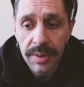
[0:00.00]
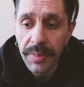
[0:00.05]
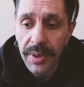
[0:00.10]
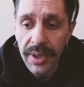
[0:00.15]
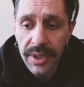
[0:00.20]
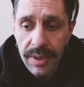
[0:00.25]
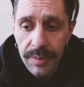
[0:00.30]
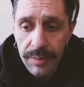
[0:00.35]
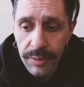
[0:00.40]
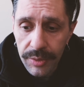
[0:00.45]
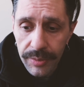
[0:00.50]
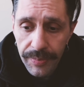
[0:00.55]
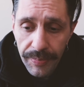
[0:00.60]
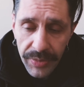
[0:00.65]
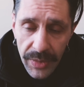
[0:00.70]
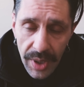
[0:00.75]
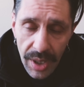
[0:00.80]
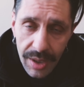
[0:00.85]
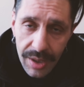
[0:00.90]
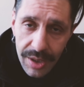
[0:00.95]
И поэтому
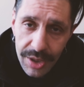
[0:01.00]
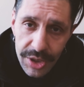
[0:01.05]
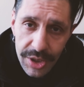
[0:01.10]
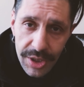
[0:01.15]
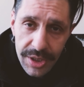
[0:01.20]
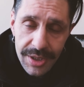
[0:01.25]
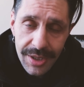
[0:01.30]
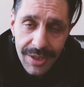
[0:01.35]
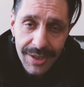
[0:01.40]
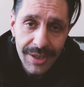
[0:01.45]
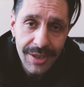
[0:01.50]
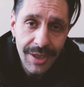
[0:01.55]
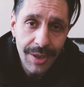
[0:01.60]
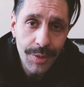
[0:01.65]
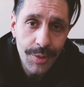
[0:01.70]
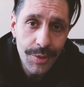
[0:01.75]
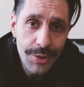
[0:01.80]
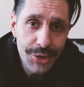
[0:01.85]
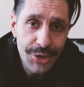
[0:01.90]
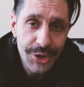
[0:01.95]
решиться на
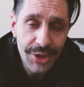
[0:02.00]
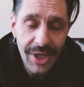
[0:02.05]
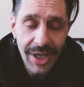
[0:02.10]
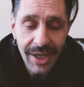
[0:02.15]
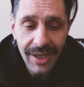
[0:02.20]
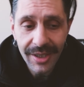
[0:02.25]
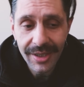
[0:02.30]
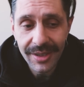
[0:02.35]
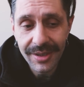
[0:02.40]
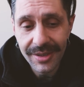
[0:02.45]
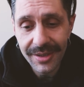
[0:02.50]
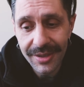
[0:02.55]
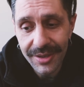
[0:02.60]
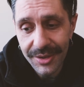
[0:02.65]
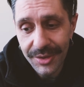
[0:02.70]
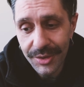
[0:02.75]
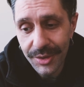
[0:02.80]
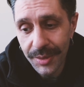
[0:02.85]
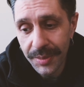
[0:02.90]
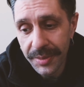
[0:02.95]
такой шаг,
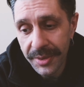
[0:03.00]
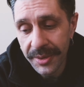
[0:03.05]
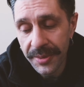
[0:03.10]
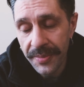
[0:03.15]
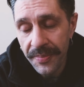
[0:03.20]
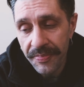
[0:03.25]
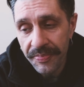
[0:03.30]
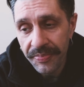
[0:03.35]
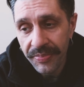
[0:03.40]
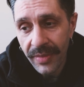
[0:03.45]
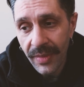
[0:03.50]
э, чтобы